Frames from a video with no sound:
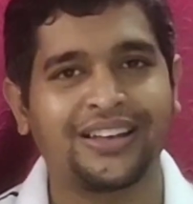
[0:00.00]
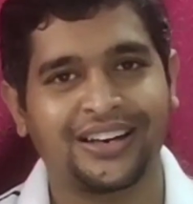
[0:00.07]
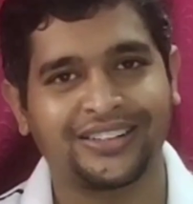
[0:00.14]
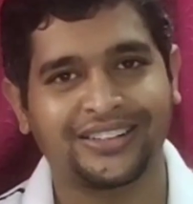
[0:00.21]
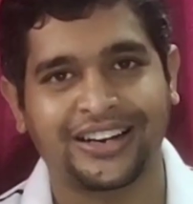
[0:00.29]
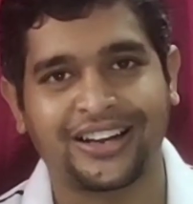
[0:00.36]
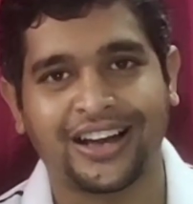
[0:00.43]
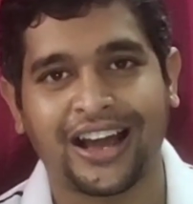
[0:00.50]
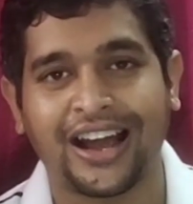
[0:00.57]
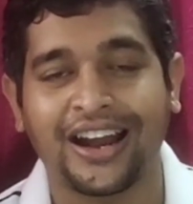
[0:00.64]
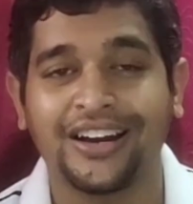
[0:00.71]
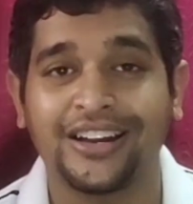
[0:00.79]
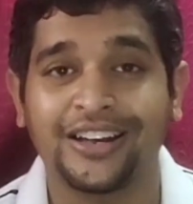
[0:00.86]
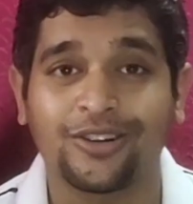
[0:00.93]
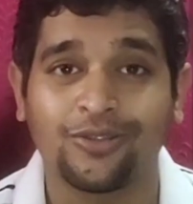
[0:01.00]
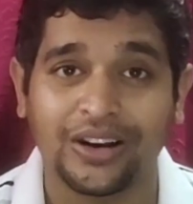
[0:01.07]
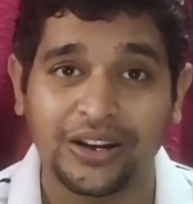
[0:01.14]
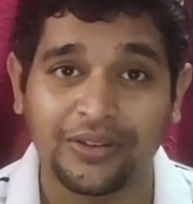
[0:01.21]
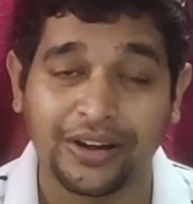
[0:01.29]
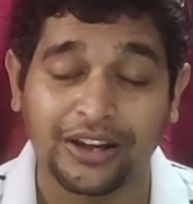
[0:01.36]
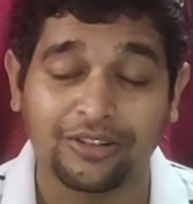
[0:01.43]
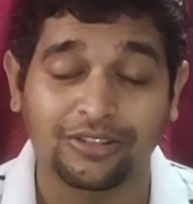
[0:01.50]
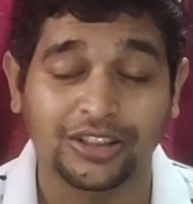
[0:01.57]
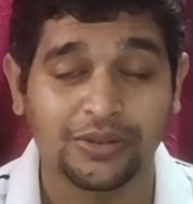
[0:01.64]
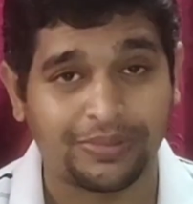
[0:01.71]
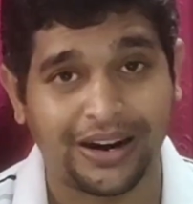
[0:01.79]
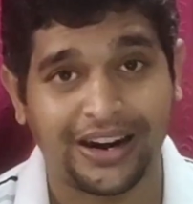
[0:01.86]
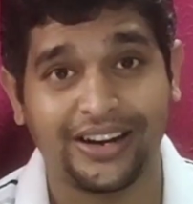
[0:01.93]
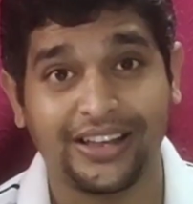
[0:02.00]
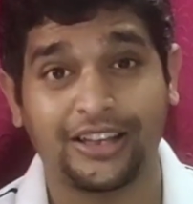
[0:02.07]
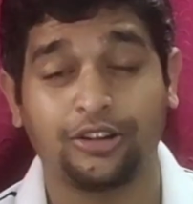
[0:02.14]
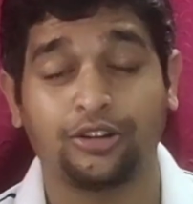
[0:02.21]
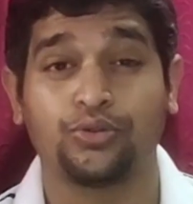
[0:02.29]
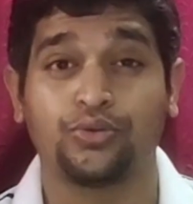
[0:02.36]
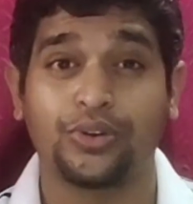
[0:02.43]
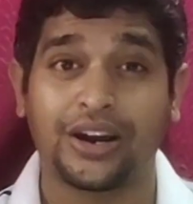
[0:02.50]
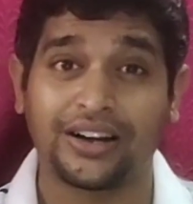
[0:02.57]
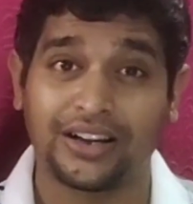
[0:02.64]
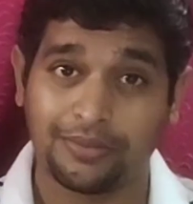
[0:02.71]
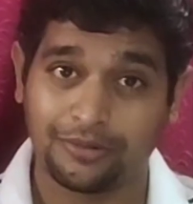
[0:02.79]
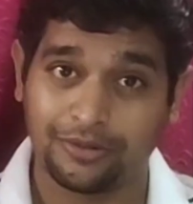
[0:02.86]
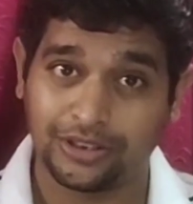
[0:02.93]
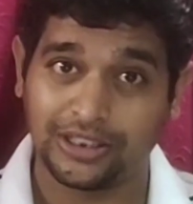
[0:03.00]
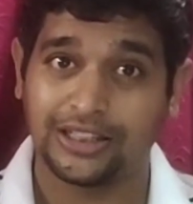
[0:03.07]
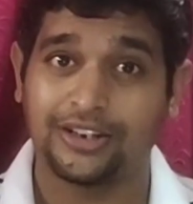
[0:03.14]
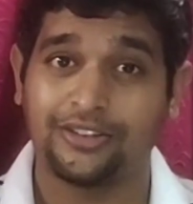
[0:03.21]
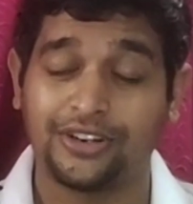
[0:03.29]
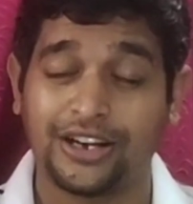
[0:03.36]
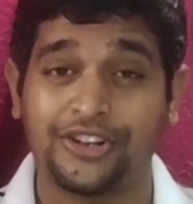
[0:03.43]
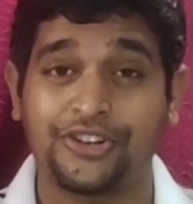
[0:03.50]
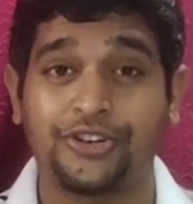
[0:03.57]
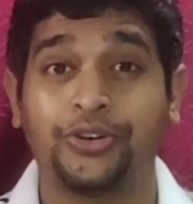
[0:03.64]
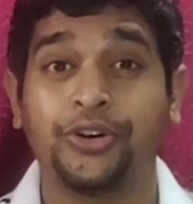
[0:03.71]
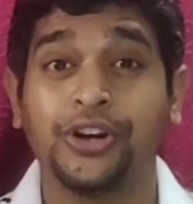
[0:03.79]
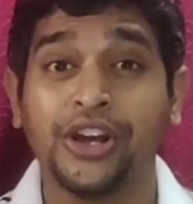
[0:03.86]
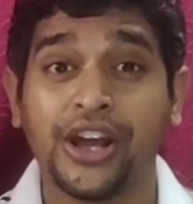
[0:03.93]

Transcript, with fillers: জেলে তারা আই লিগ কোয়ালিফাই করতে পারেনি কিন্তু ডুরান কাপে অসাধারণ খেলেছিল